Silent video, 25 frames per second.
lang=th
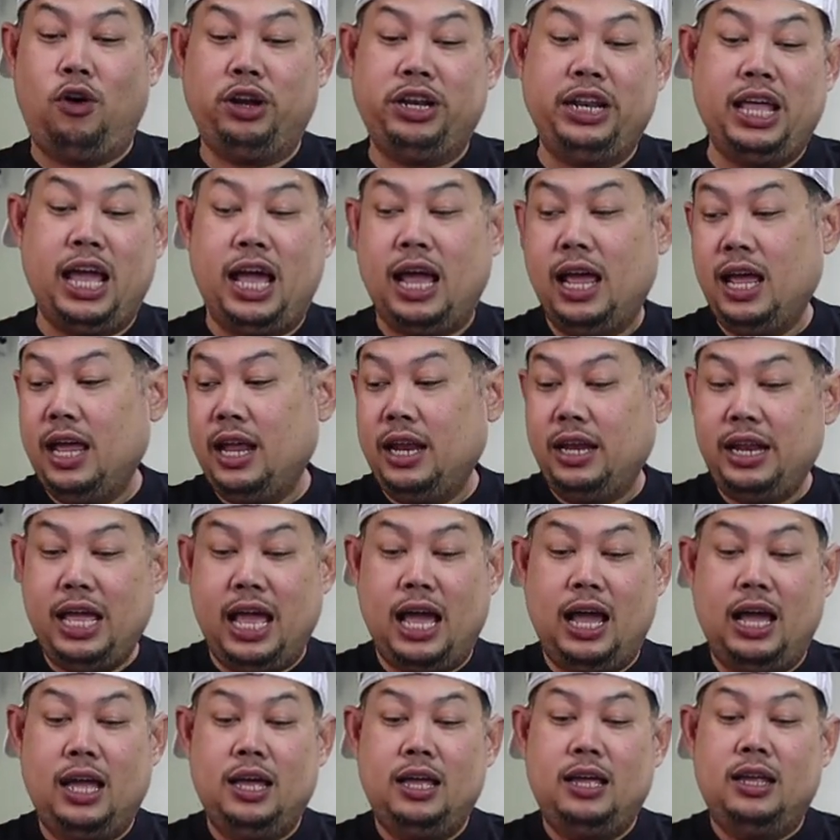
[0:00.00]
ดเนี่ย
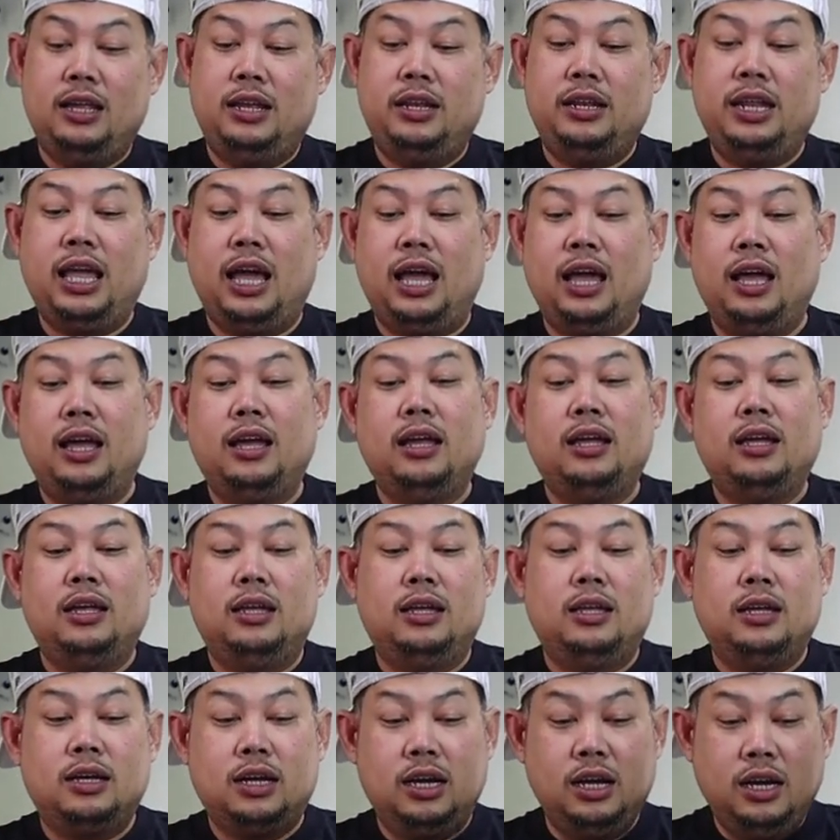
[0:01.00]
เนี่ยเนี่ย
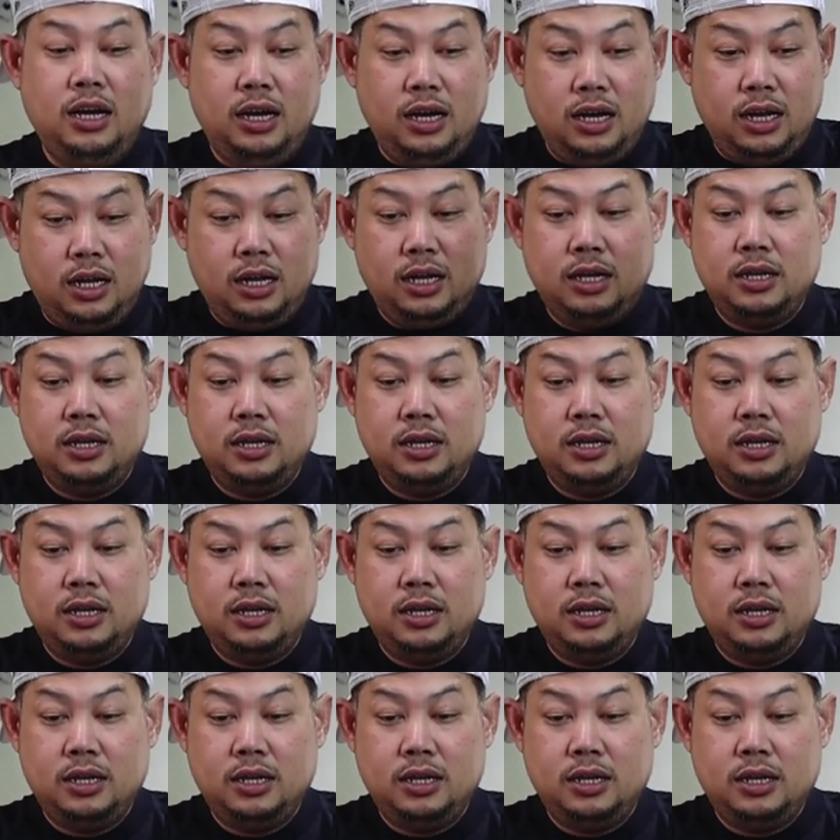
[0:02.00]
คือ